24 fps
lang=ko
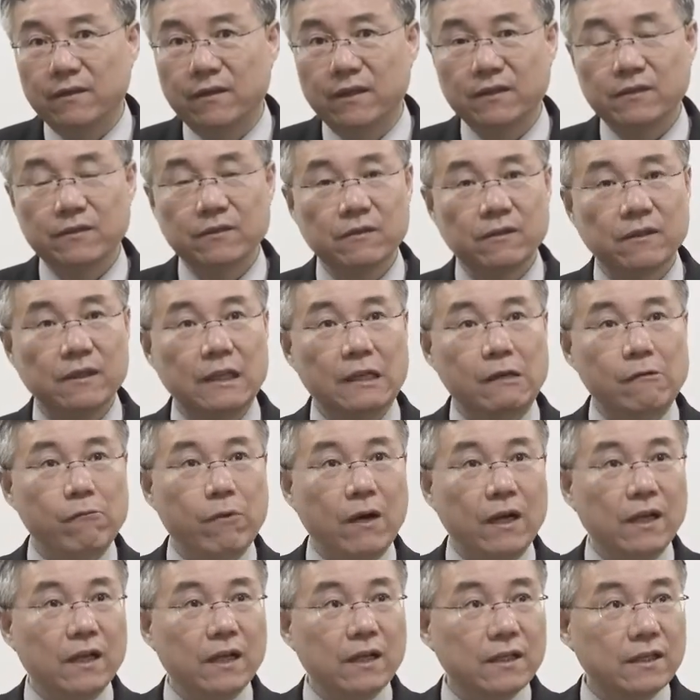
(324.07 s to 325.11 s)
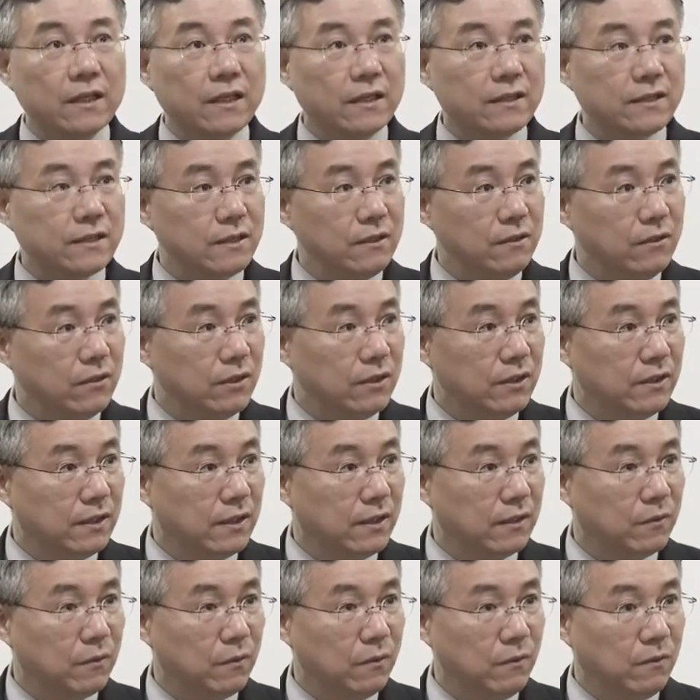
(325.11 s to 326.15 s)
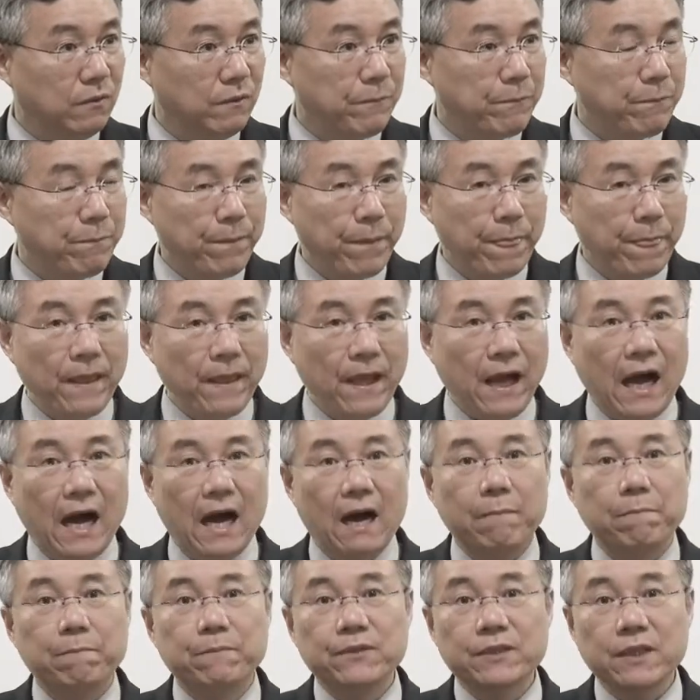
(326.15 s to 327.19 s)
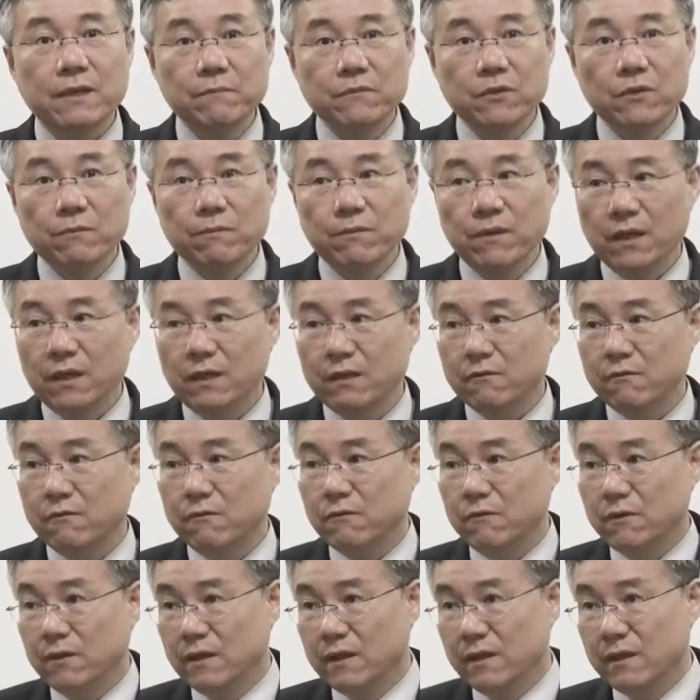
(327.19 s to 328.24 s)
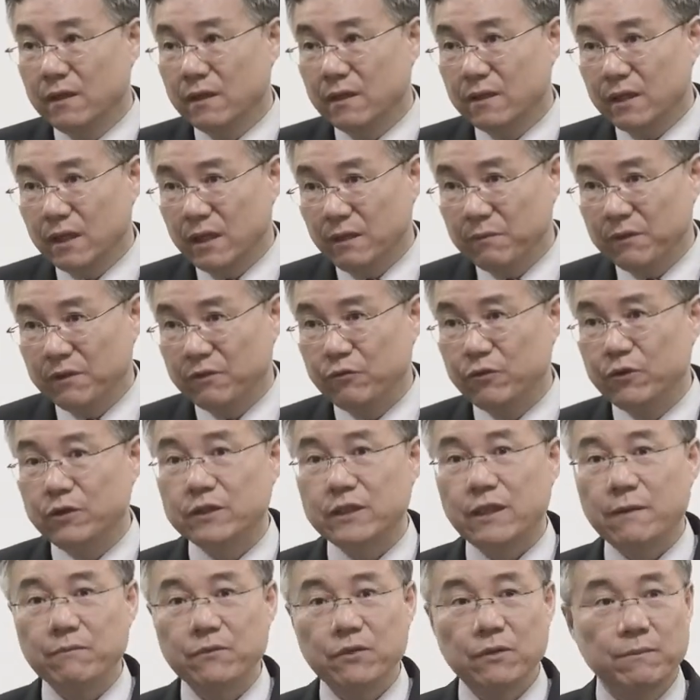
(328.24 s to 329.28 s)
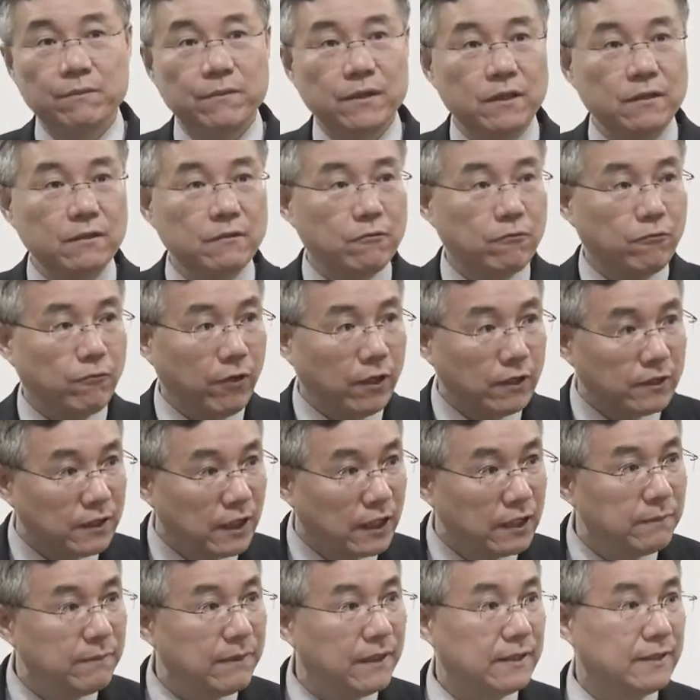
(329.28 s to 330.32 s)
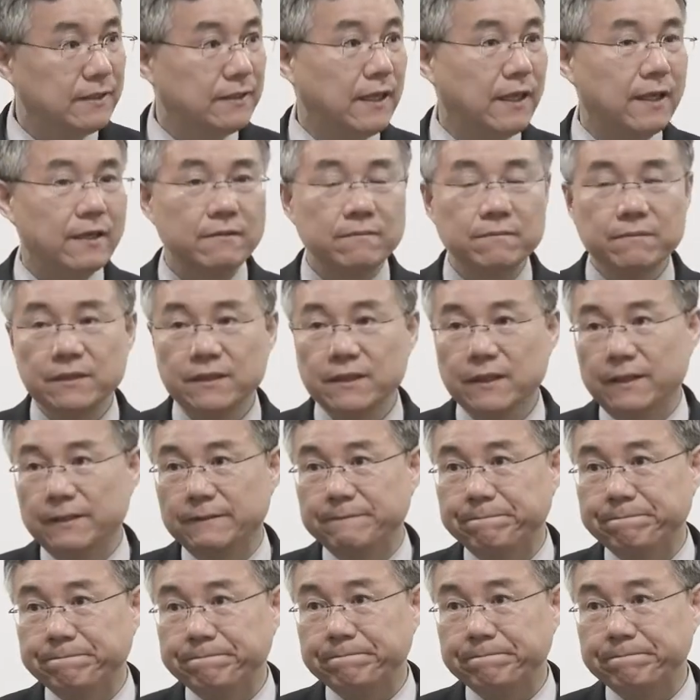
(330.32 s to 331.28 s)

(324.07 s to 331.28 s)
그래서 환란기가 7년인데도 앞 3년 반하고 그 다음에 뒤 3년 반은 굉장히 많이 다릅니다.